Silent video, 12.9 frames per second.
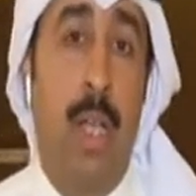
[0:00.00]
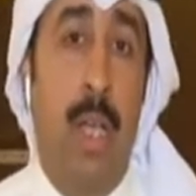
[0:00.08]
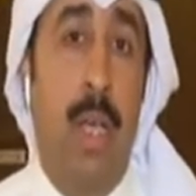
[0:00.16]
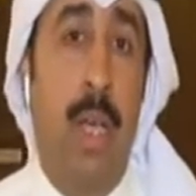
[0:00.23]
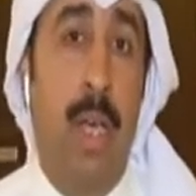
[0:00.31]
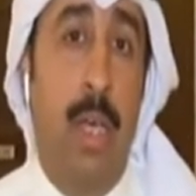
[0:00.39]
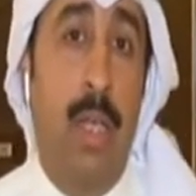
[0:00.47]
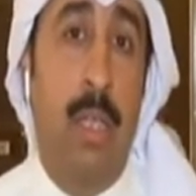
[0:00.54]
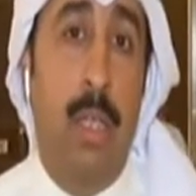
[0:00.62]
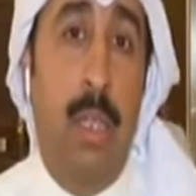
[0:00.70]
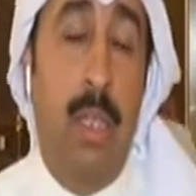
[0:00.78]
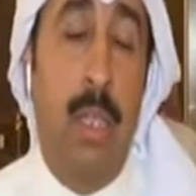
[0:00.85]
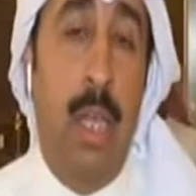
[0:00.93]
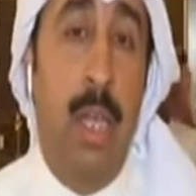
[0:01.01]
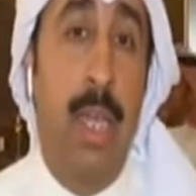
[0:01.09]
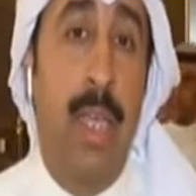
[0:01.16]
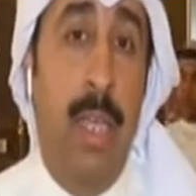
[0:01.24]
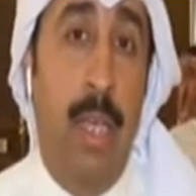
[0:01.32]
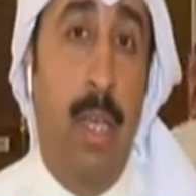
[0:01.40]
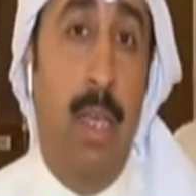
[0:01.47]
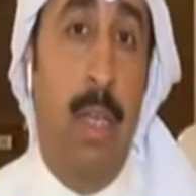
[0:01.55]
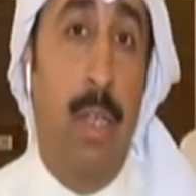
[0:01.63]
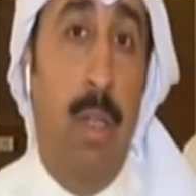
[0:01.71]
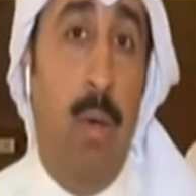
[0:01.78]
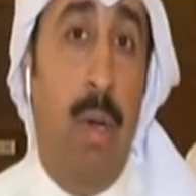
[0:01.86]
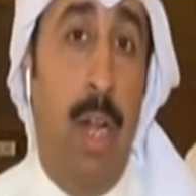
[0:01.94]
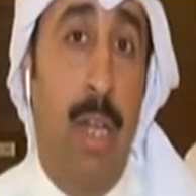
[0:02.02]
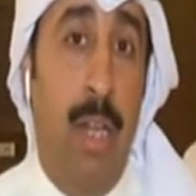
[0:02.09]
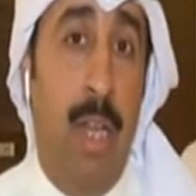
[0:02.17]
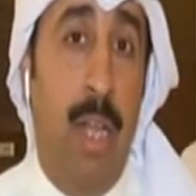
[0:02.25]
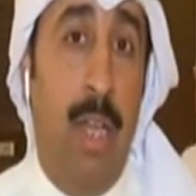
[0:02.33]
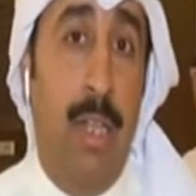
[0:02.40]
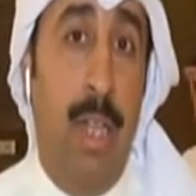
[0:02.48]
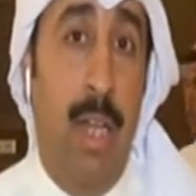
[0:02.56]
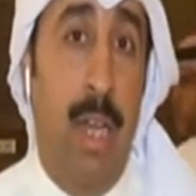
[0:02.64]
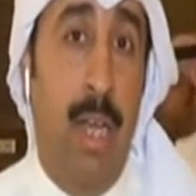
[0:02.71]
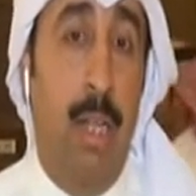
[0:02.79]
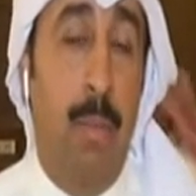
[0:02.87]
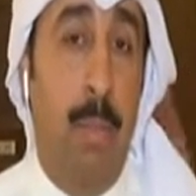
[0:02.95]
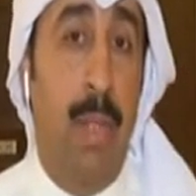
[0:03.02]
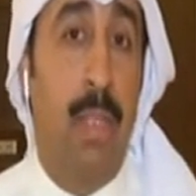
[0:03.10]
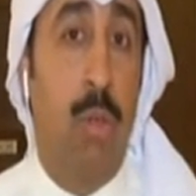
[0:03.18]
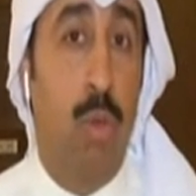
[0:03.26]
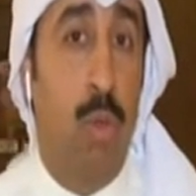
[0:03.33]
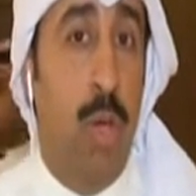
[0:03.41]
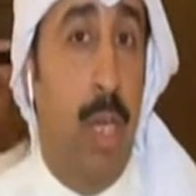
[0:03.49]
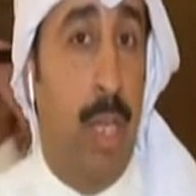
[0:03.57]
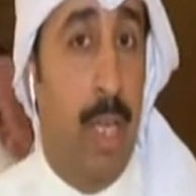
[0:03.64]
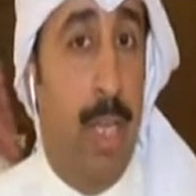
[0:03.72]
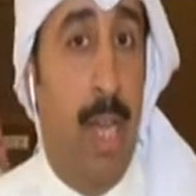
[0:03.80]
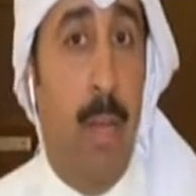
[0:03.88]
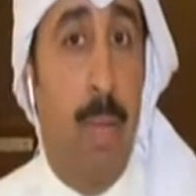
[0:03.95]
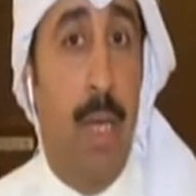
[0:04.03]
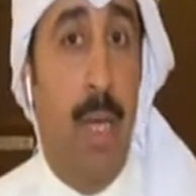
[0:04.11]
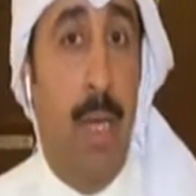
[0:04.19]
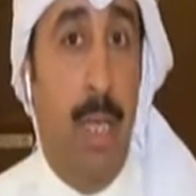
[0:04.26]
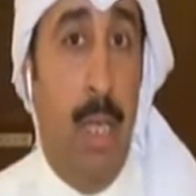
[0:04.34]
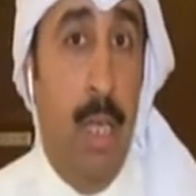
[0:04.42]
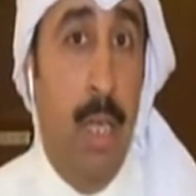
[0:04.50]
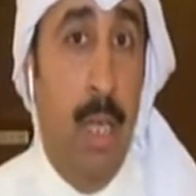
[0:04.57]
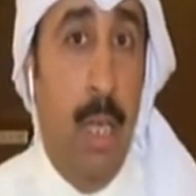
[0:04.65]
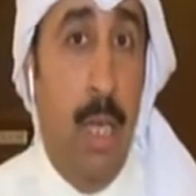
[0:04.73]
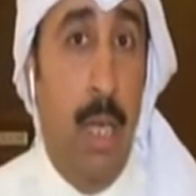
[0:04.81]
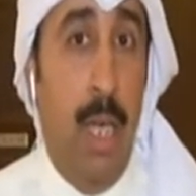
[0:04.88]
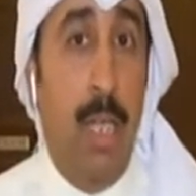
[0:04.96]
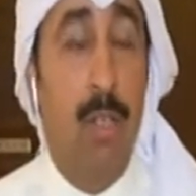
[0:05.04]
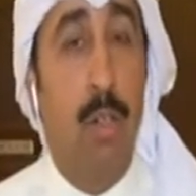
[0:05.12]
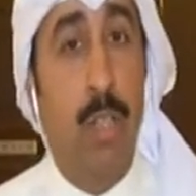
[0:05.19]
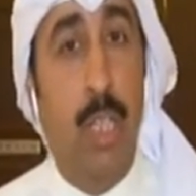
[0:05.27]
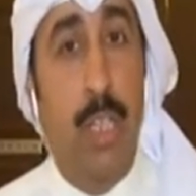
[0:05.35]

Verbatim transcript: آه، ينهي آه، دور الانعقاد الحالي بأن تكون هناك كلمة للسلطة